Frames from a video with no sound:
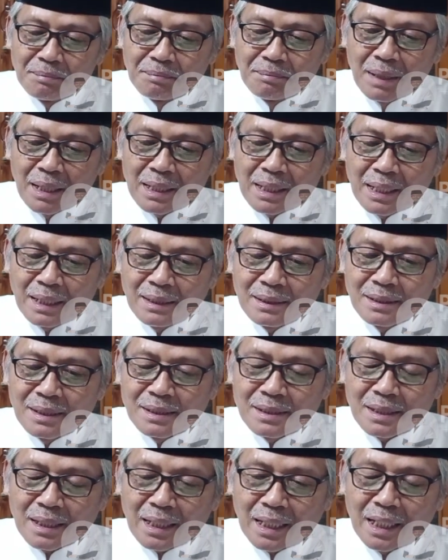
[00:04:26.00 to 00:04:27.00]
Bahkan
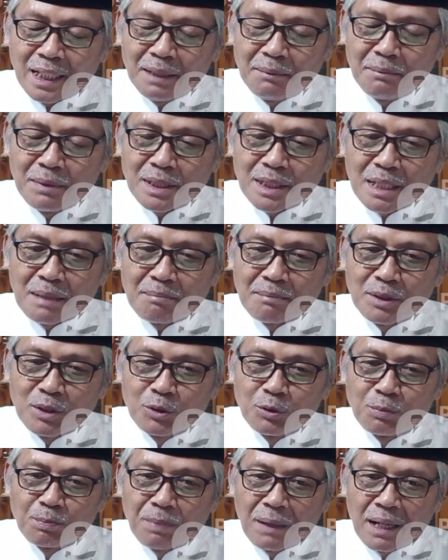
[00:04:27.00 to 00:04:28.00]
sesekali bisa
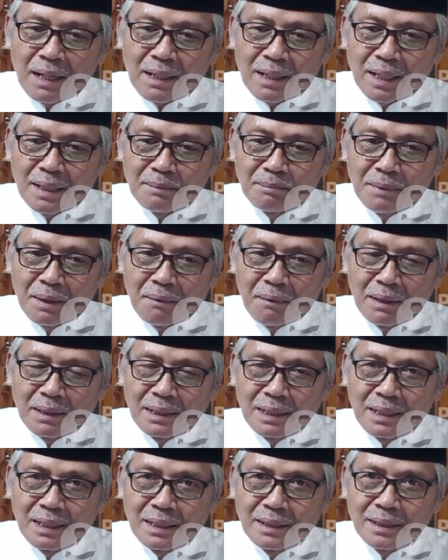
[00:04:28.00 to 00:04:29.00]
melupakan bahwa
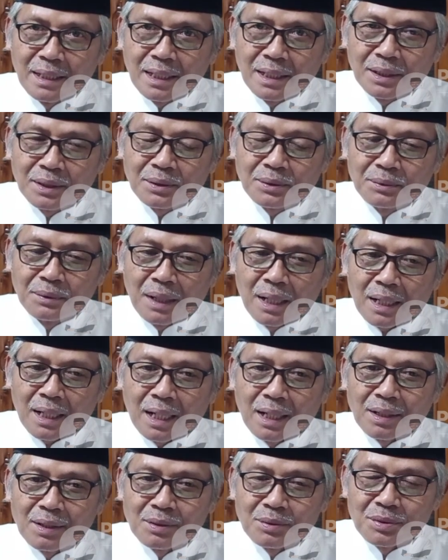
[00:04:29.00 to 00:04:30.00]
dirinya itu
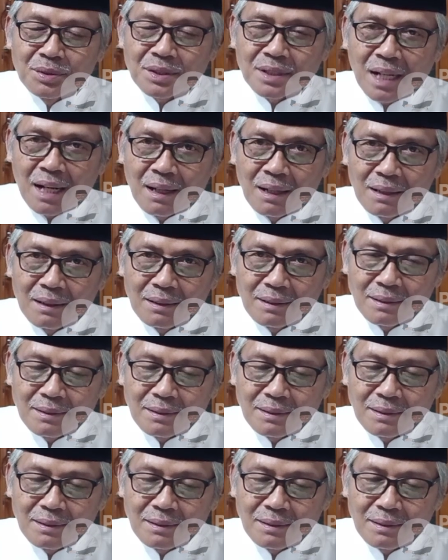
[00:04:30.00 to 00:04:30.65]
akan rusak.